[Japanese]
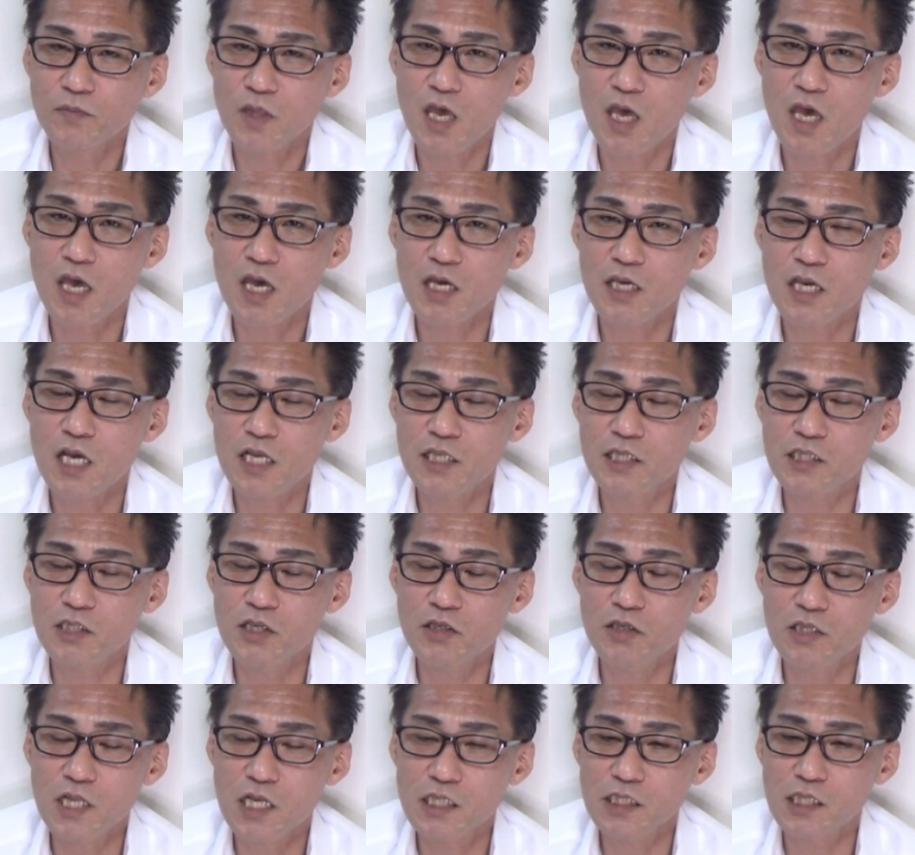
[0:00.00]
えー、結
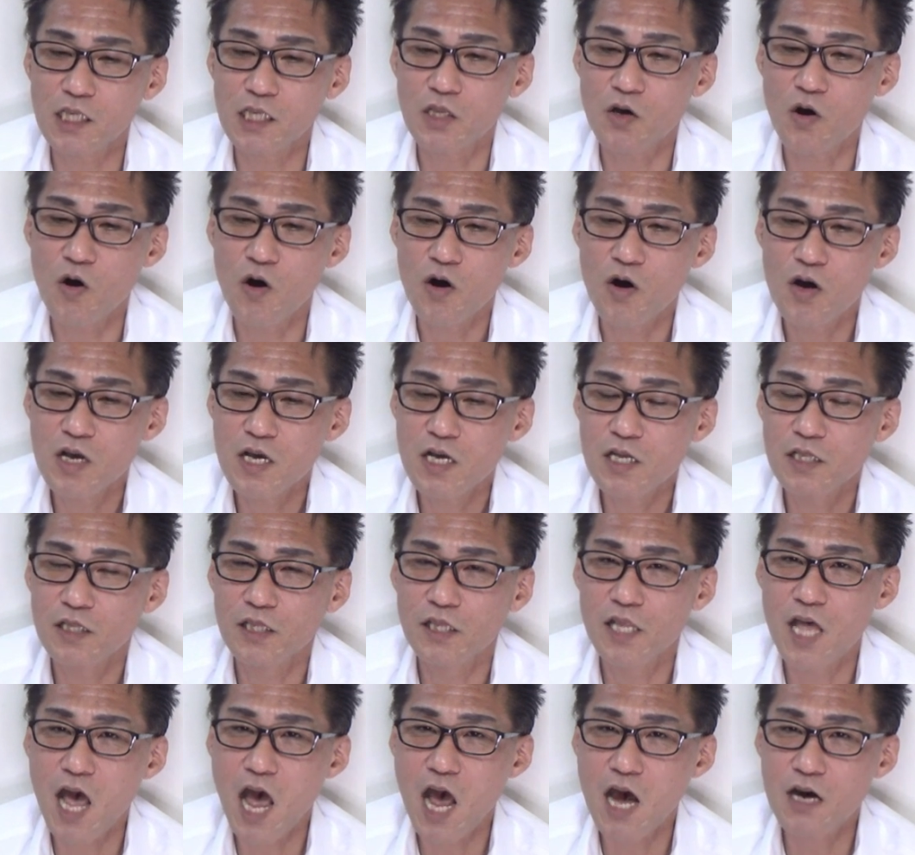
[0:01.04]
論なんですけど、
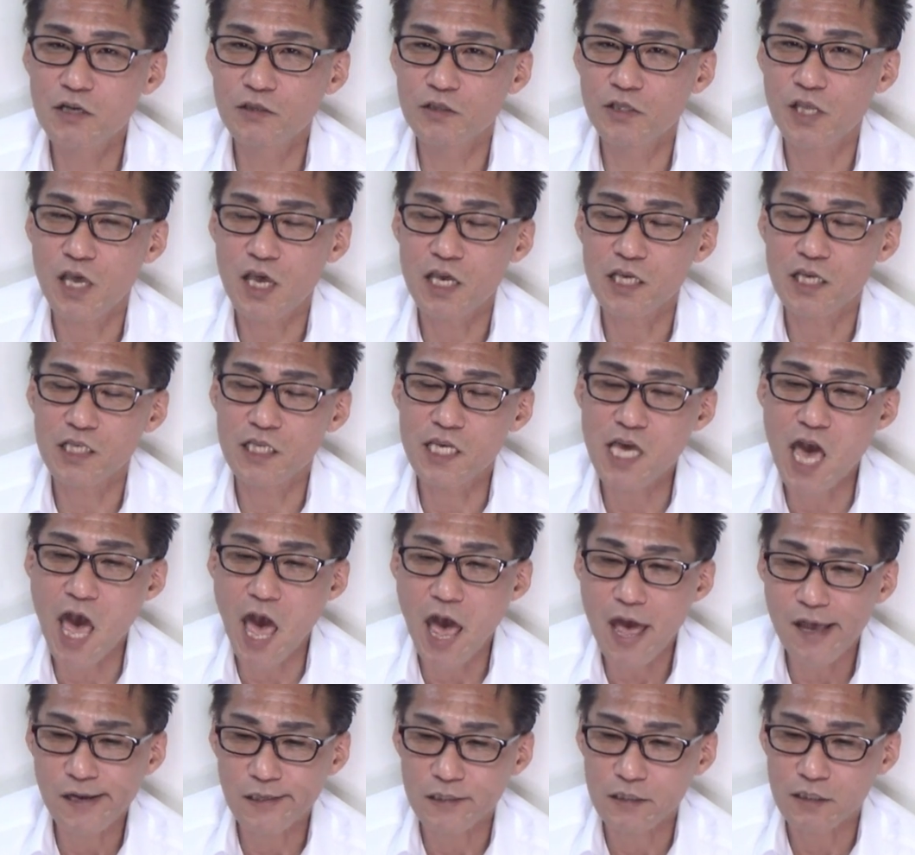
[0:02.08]
Now で
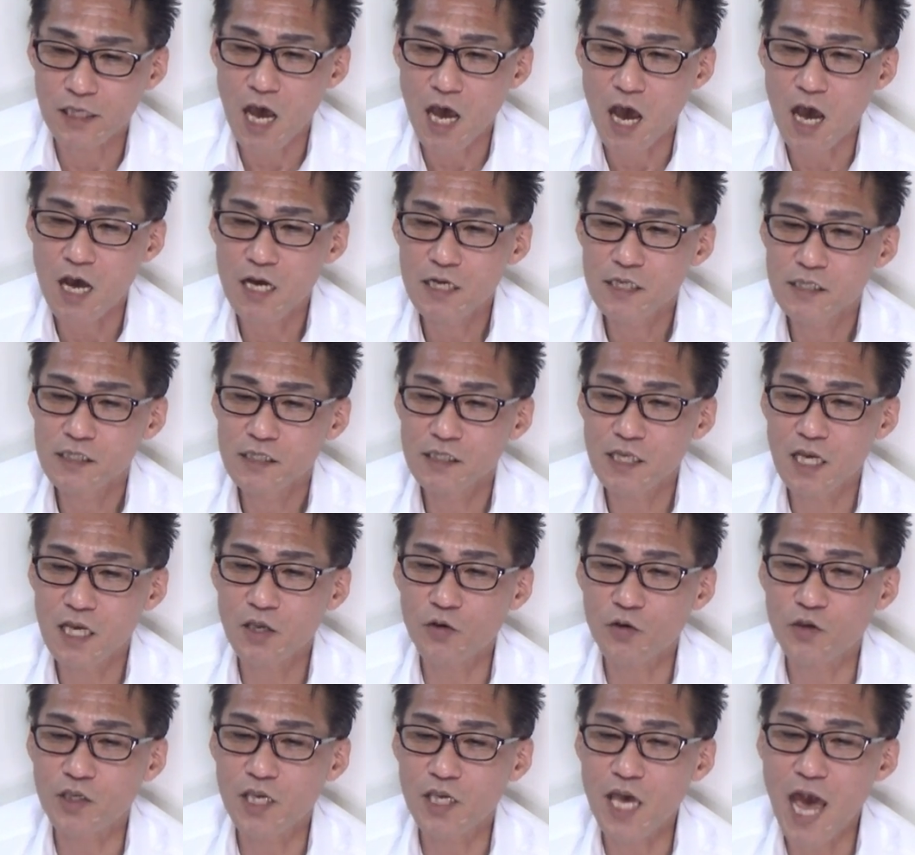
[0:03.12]
ヤングな選
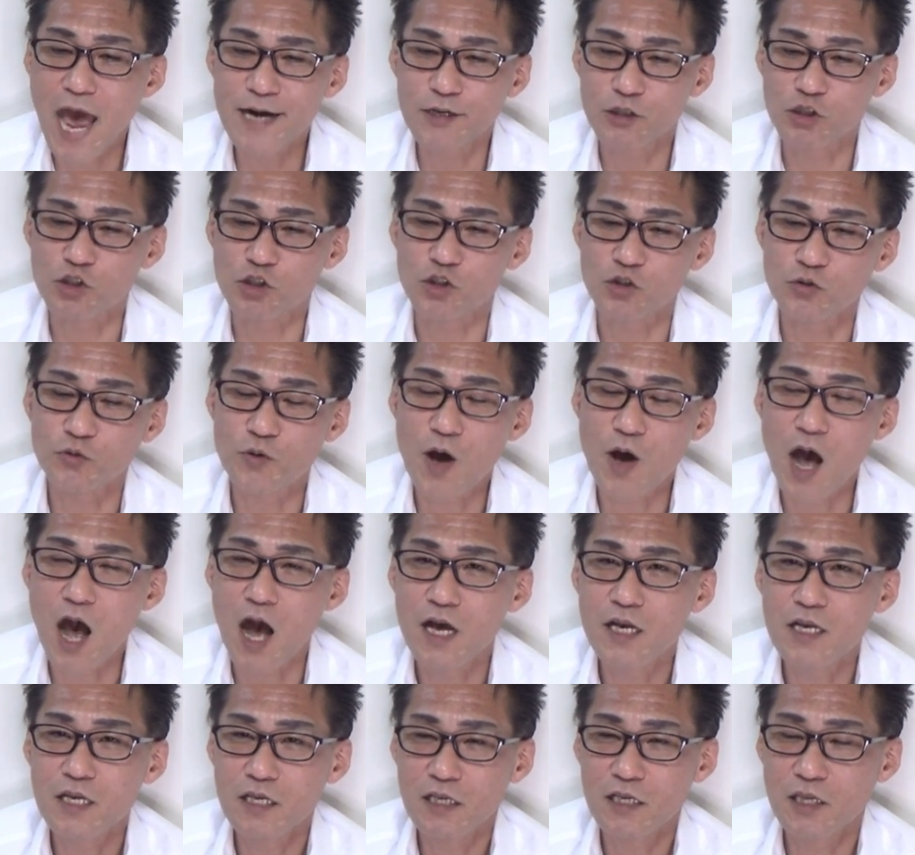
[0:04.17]
挙ギャルズ
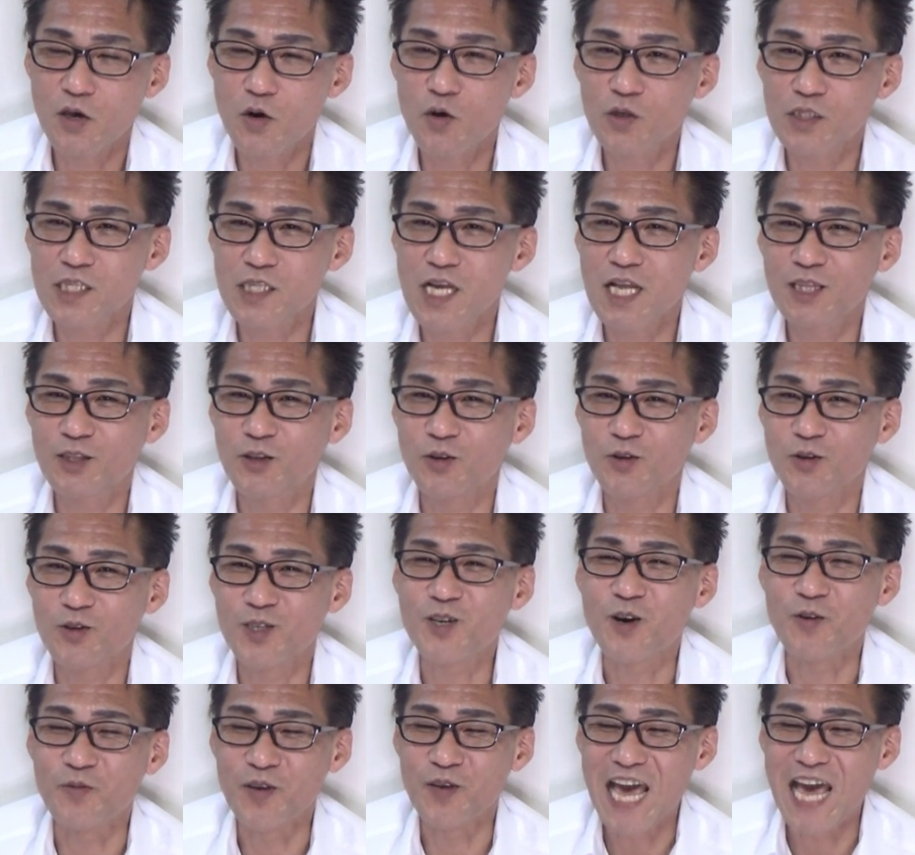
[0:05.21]
は、共産党の
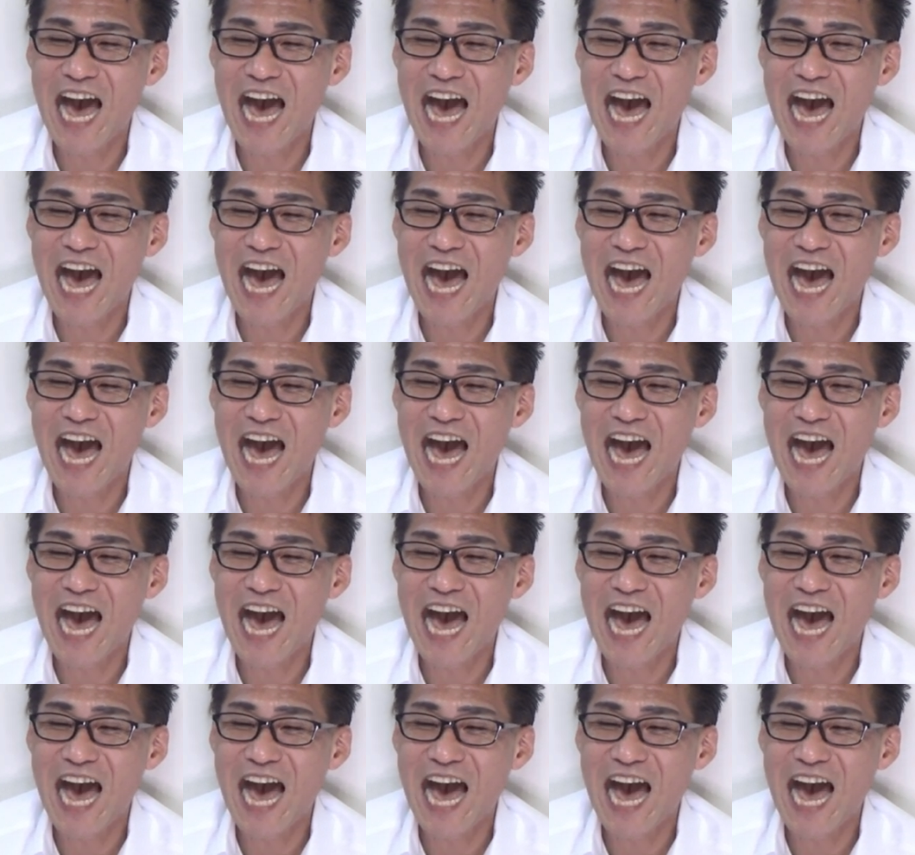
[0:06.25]
仕込み。